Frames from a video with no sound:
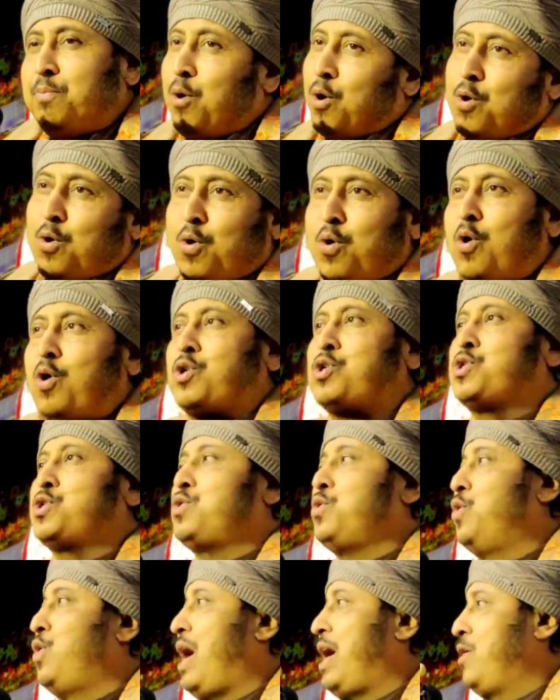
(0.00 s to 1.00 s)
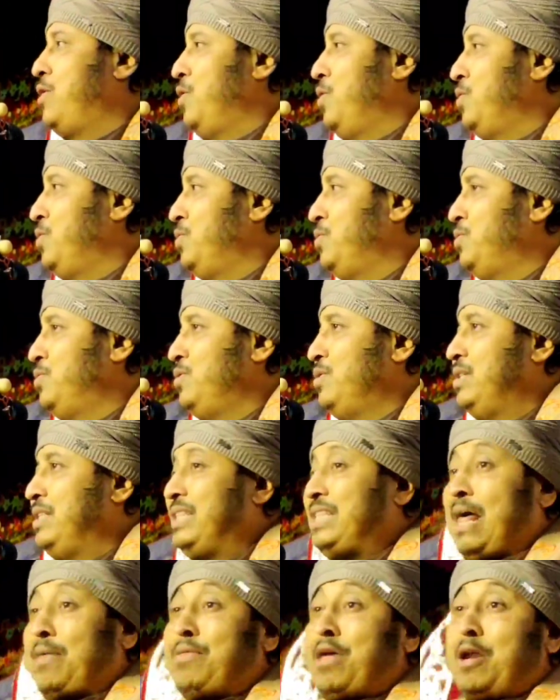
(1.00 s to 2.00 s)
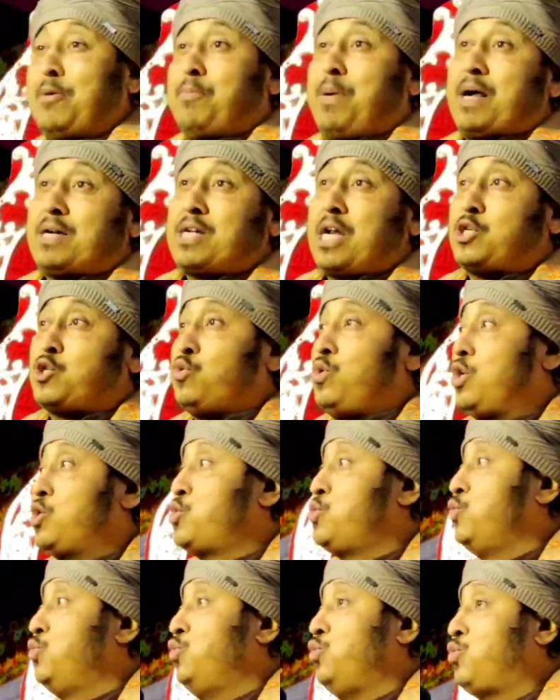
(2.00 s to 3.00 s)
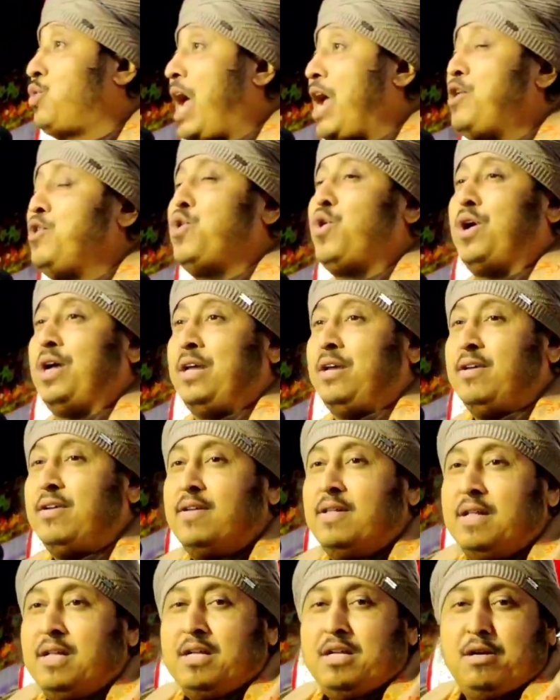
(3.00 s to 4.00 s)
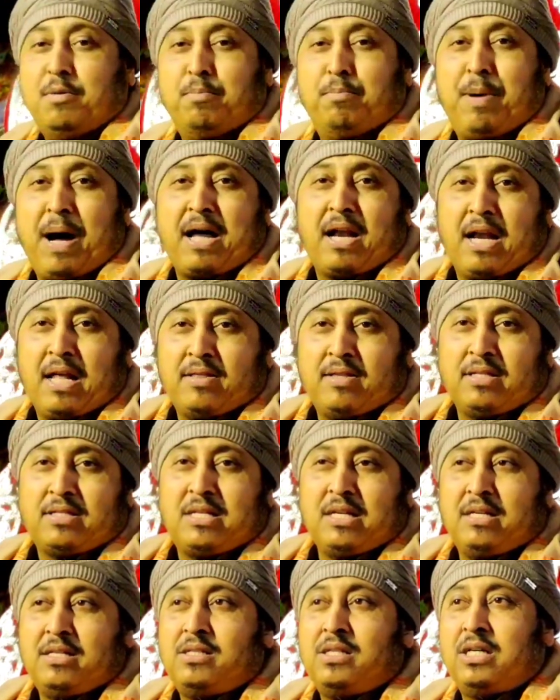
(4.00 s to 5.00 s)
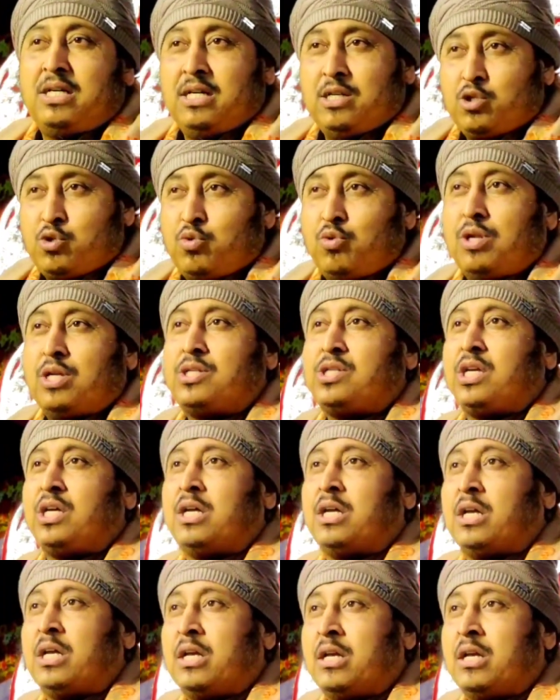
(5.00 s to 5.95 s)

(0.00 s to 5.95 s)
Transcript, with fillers: বড় কষ্ট লাগলো তাদের ভাষা শুনে শুধু তাই নয় বাংলাদেশের জিকির শুনেছে